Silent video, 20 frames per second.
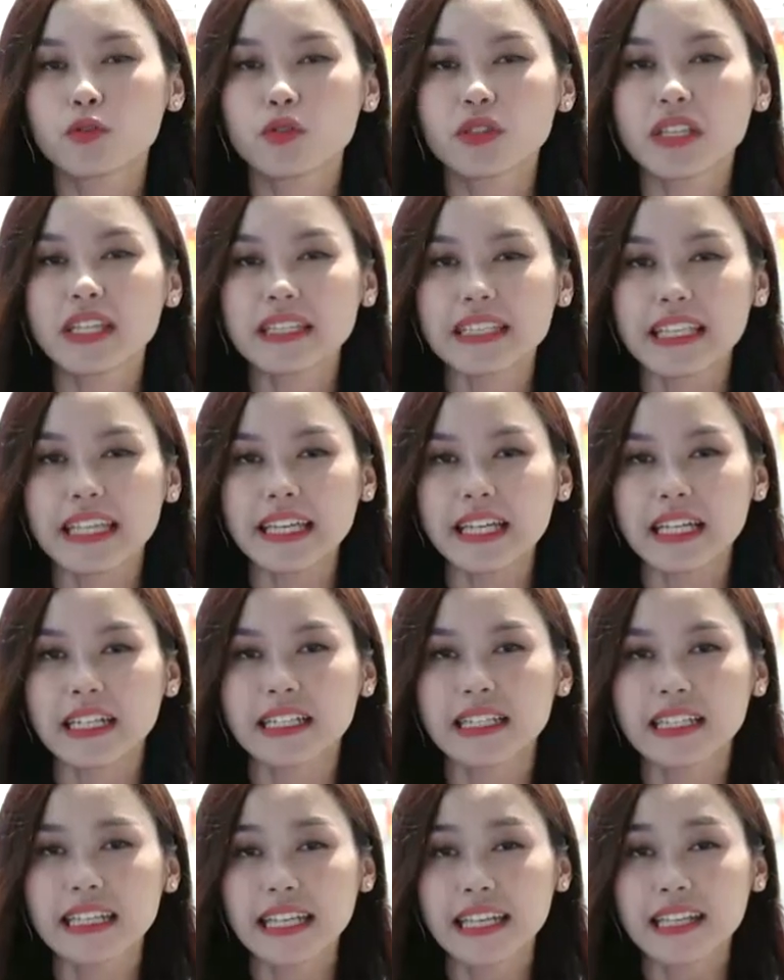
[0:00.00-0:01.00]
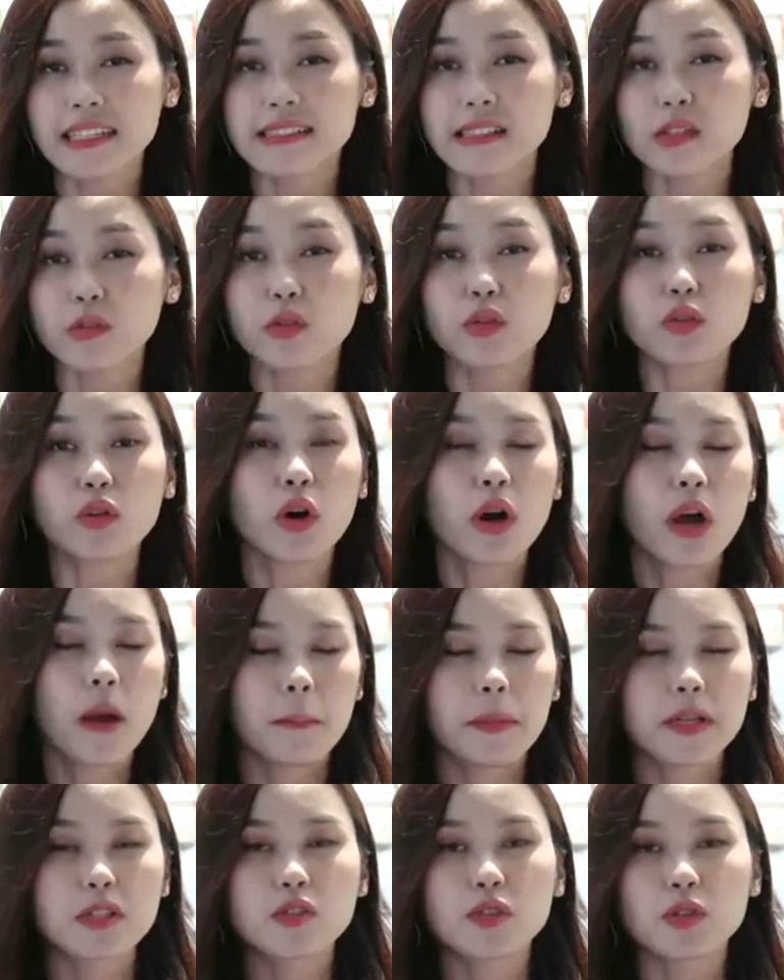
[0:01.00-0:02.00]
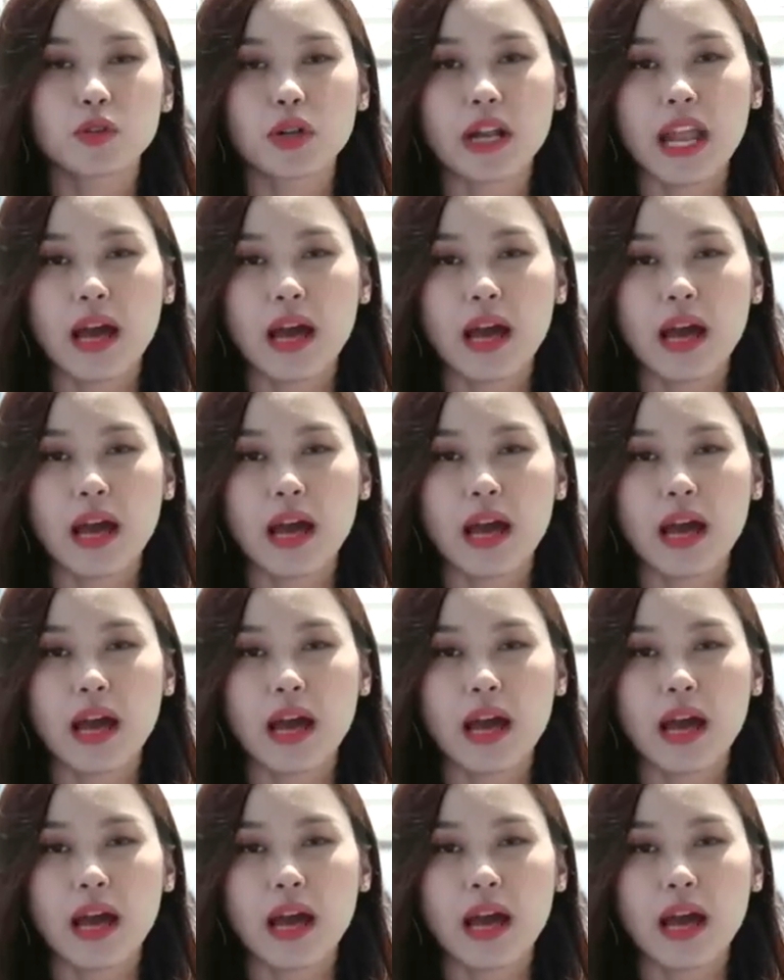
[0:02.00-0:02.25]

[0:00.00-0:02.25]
titik di seluruh penjuru